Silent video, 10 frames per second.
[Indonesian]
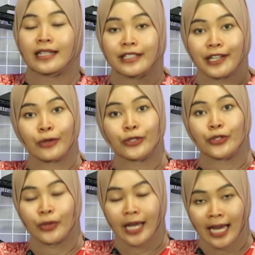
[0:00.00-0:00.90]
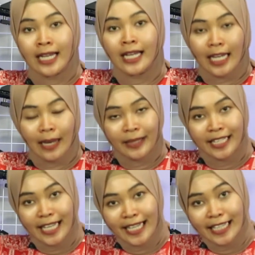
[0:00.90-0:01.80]
dari jauh juga,
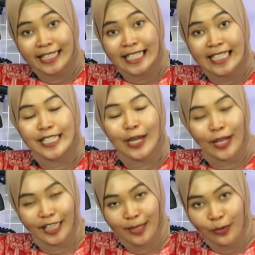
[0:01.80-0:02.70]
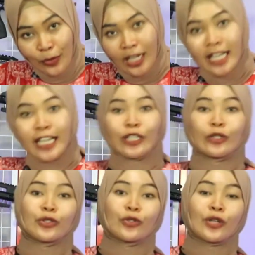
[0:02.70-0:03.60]
kami dari Kediri Jawa Timur
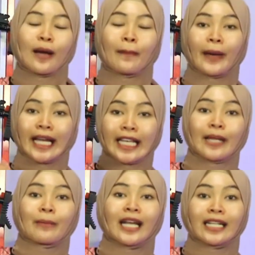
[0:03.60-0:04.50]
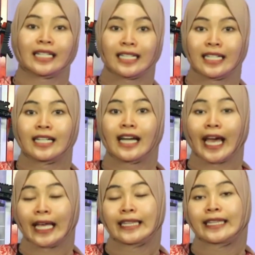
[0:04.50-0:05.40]
itu juga pengiriman ke
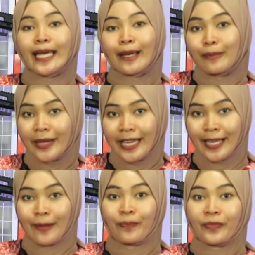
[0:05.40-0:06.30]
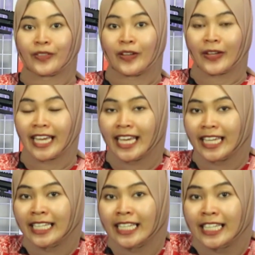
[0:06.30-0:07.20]
NTB.
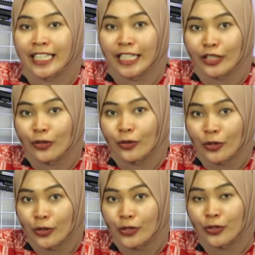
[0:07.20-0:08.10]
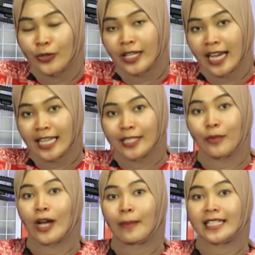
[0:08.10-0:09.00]
Oke, ditunggu juga
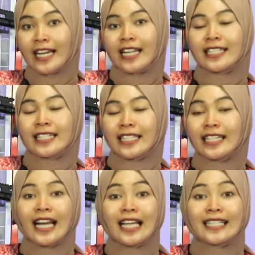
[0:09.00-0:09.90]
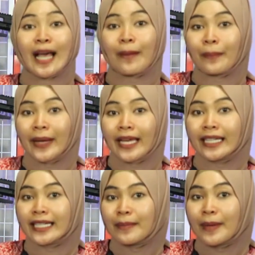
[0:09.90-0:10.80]
semoga pesanan segera
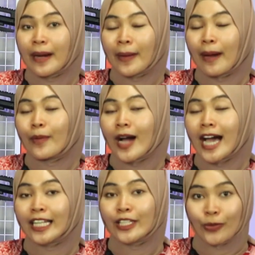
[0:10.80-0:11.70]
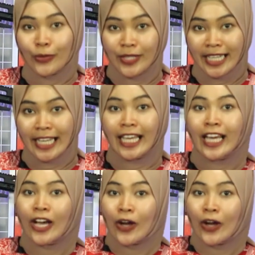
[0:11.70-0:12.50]
sampai ke Bapak Bu Hari Susi.